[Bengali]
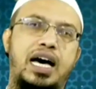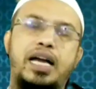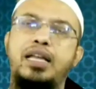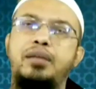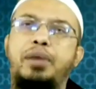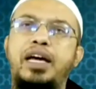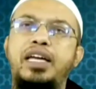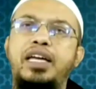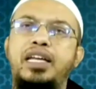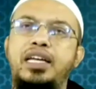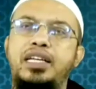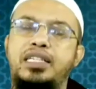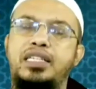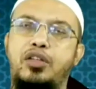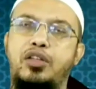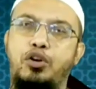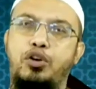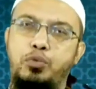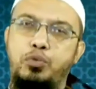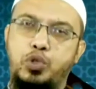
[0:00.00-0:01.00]
আর এর বাইরে
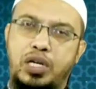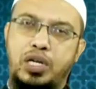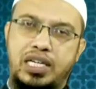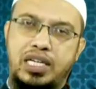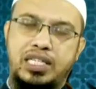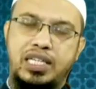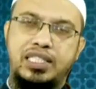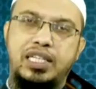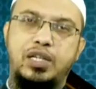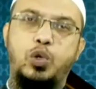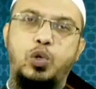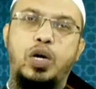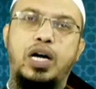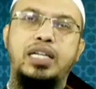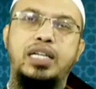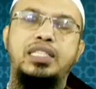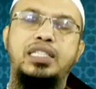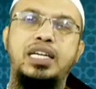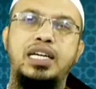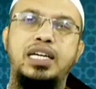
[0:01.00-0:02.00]
সাধারণ পোশাক আশাক যেগুলো
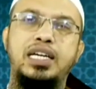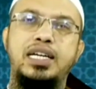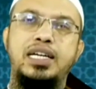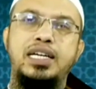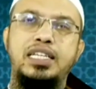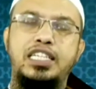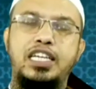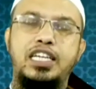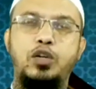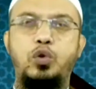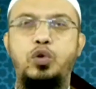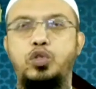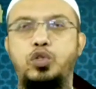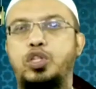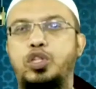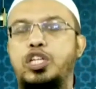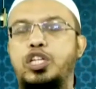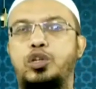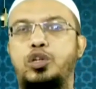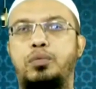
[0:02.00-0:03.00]
আছে সেগুলো
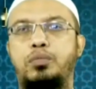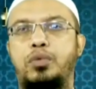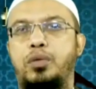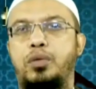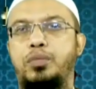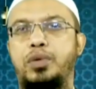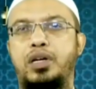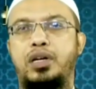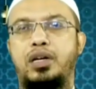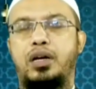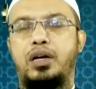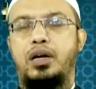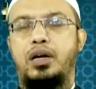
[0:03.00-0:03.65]
যথাসম্ভব